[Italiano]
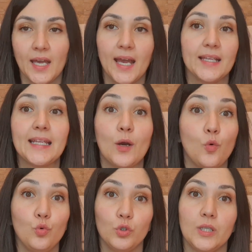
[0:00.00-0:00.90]
ed è
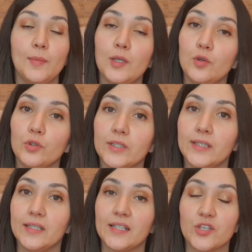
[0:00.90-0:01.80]
uno dei migliori
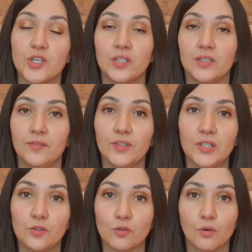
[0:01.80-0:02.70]
detergenti
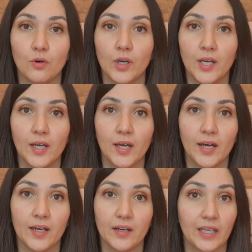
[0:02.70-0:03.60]
viso
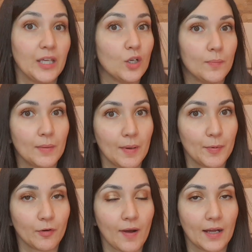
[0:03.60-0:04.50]
eh, che io abbia mai
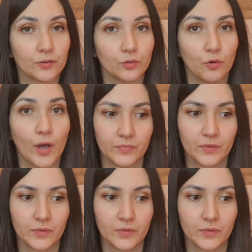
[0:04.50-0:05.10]
provato.